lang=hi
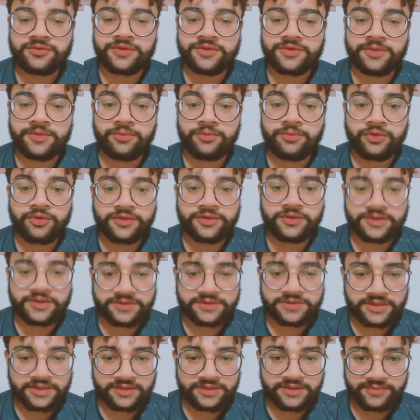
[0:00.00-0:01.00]
उसने बहुत ही
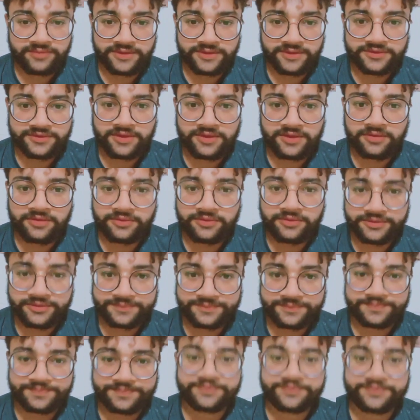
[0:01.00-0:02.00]
अच्छा डिफेंस था
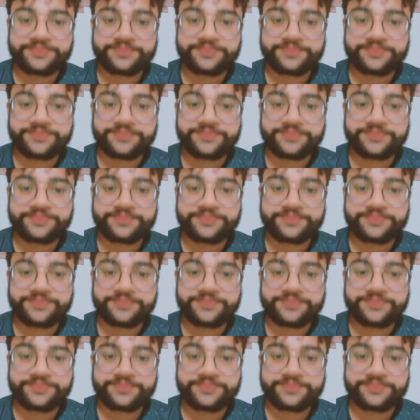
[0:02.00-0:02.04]
और